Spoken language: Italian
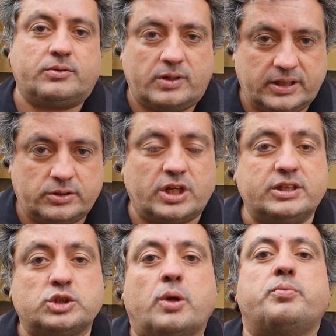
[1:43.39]
Quelli dei
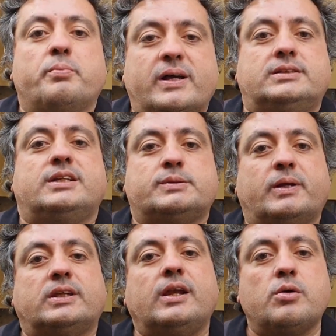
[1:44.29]
docenti sono più bassi
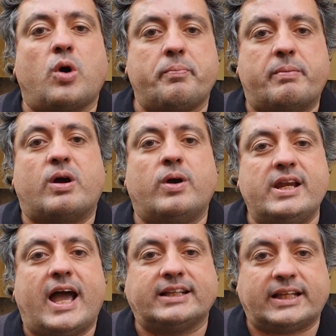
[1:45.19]
rispetto all'Europa, ma
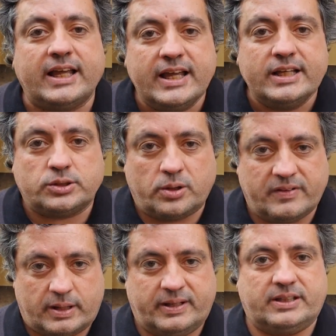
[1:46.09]
quelli ATA sono
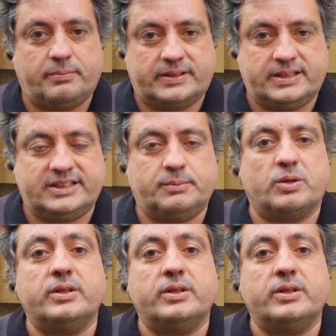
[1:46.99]
veramente bassissimi.